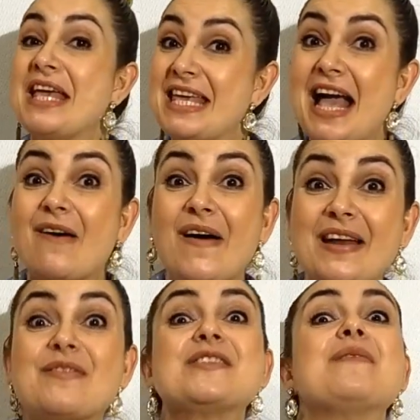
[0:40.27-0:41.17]
E
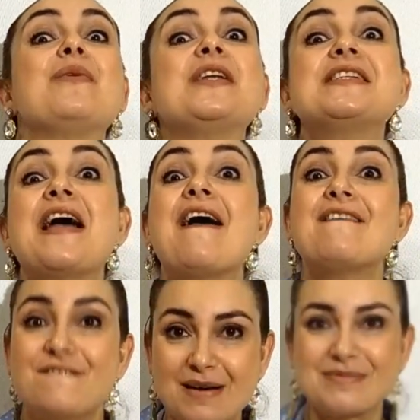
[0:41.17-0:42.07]
agora, meus amores,
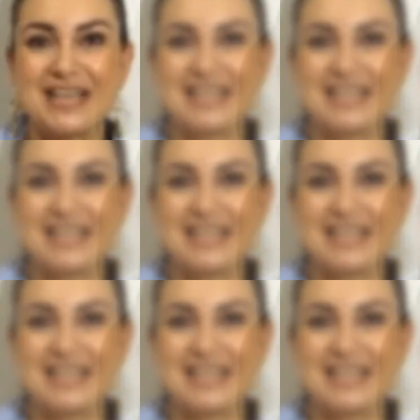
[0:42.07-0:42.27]
vamos à